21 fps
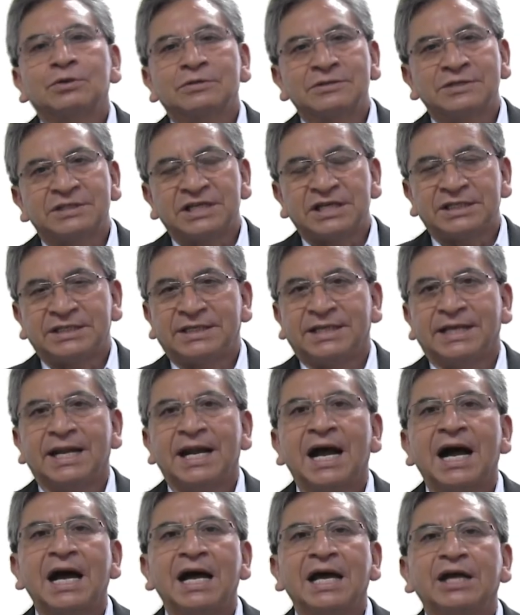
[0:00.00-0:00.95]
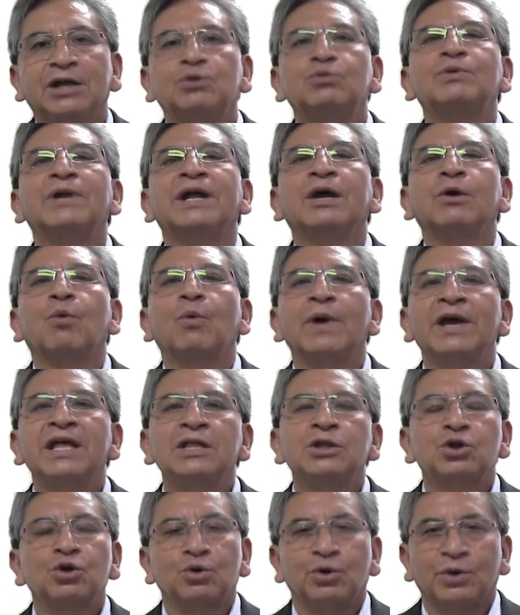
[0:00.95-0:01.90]
consistirá en un
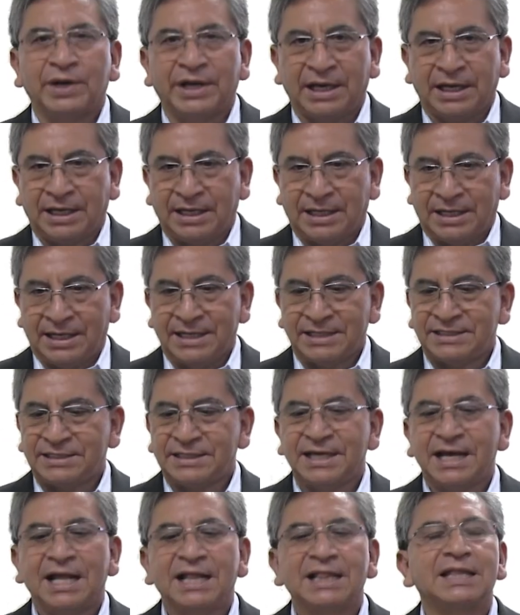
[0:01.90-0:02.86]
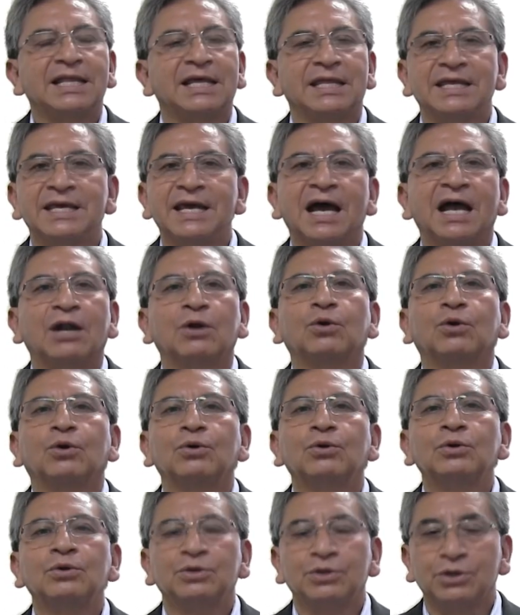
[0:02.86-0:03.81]
encuentro eclesial de
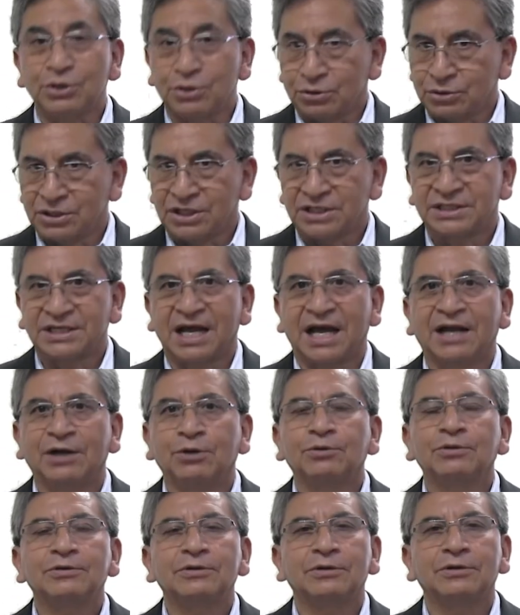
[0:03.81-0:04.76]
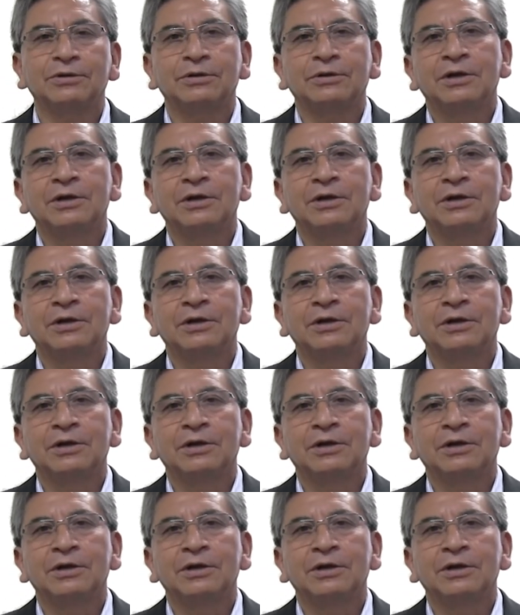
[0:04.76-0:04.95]
diálogo diocesano